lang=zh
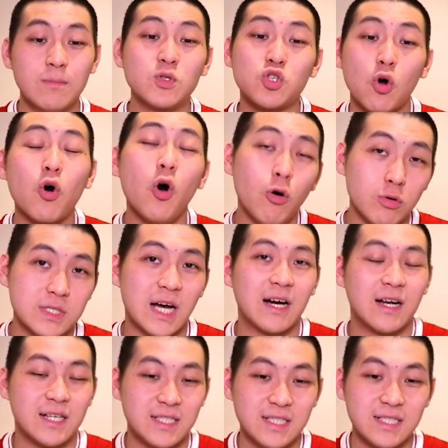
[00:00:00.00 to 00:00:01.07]
中后场
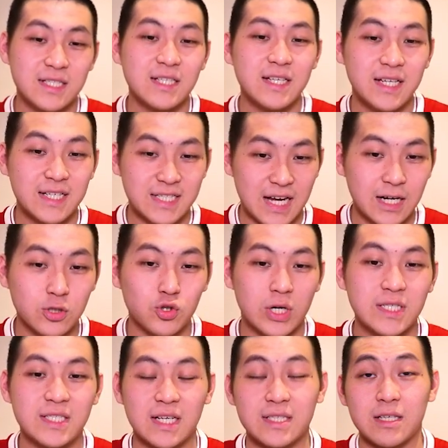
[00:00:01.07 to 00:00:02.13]
了，进行了一个长传，
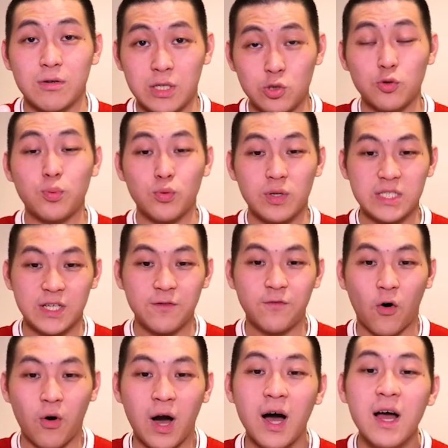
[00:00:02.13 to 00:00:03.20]
想找利物浦的前
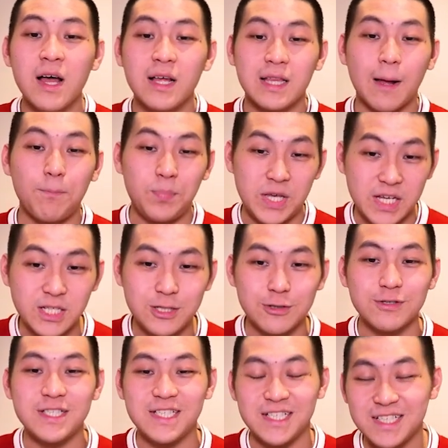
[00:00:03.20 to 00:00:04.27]
锋啊。那皮
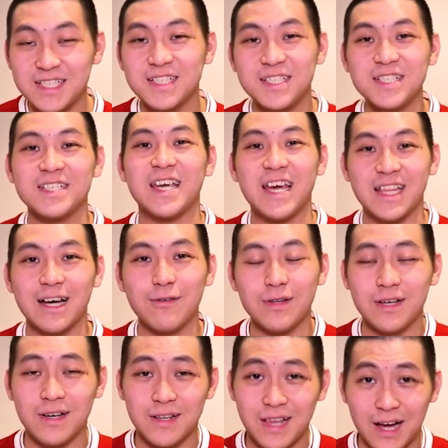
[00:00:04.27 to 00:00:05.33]
球其实是给到
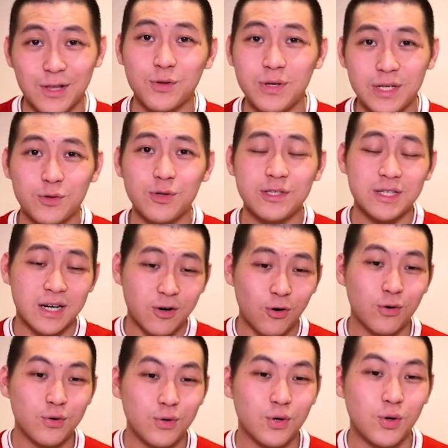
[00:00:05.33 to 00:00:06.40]
了狼队的队长
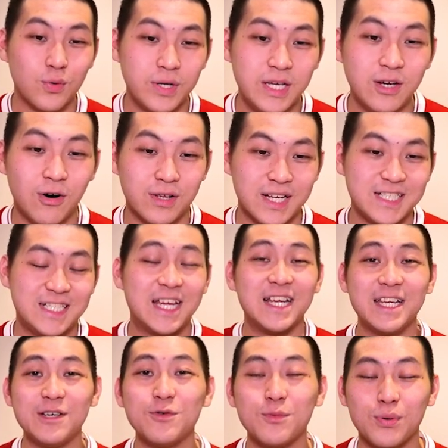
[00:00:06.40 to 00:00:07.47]
Conor 科 o 科利哦。那前
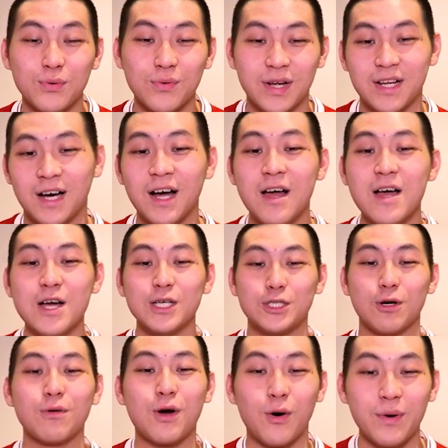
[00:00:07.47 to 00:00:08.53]
利物浦人呢，
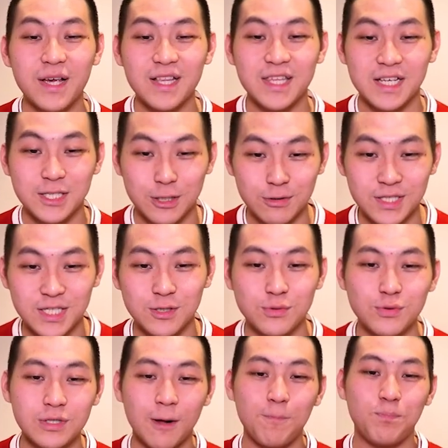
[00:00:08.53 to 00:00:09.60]
胸口一个顶球失
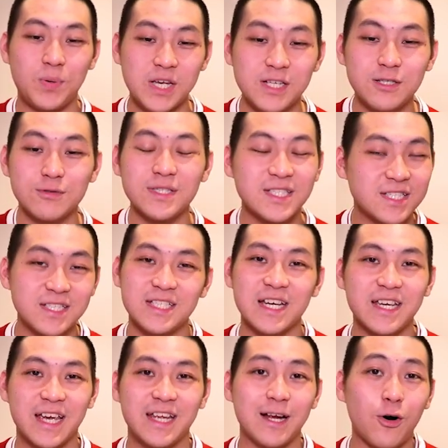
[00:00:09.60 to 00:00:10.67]
误呢，皮球直接
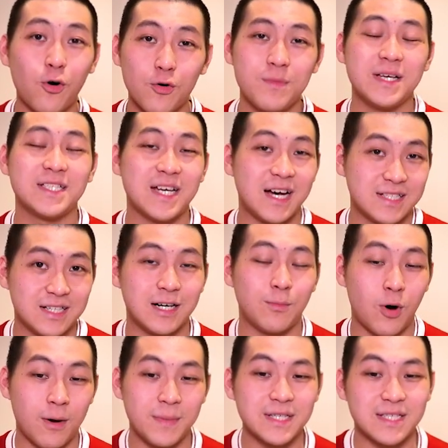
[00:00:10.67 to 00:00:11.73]
给到后面插上的
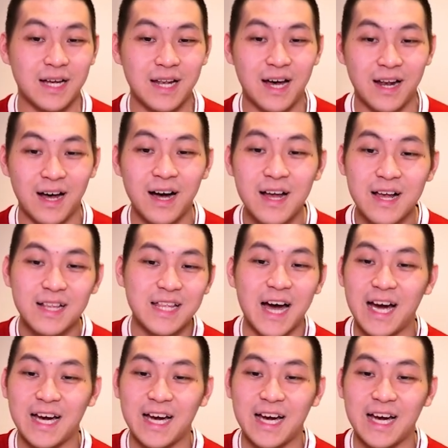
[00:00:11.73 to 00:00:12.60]
a 梅 a 拉了。那